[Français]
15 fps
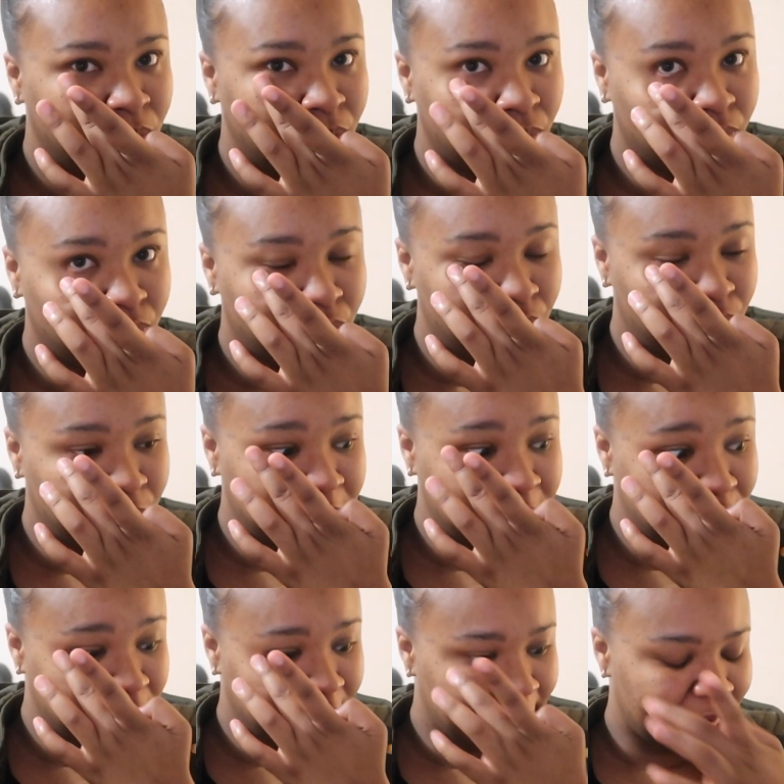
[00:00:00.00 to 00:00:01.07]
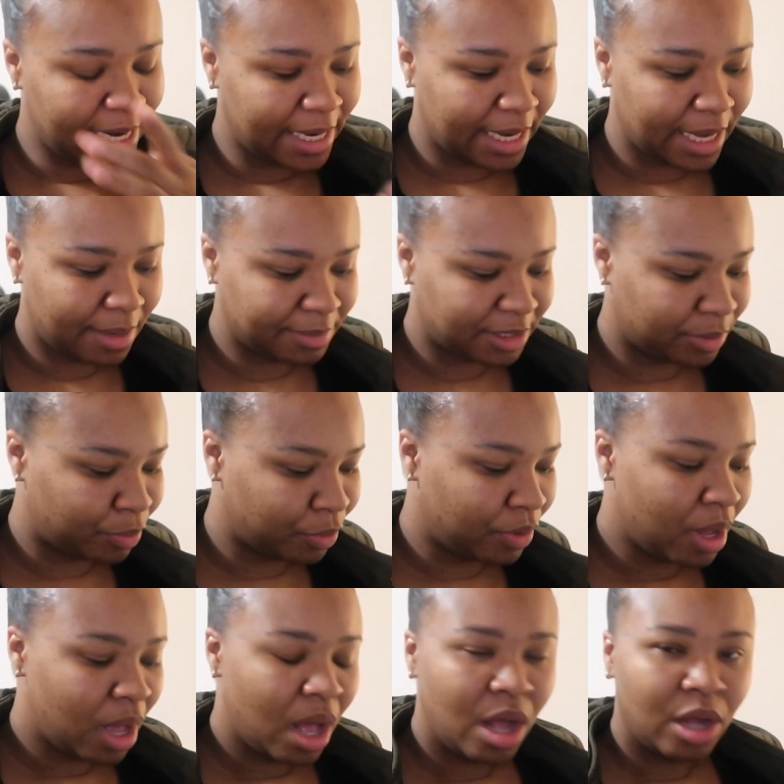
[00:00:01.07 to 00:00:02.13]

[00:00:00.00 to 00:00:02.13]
Surtout celui-ci, j'ai galéré un petit peu.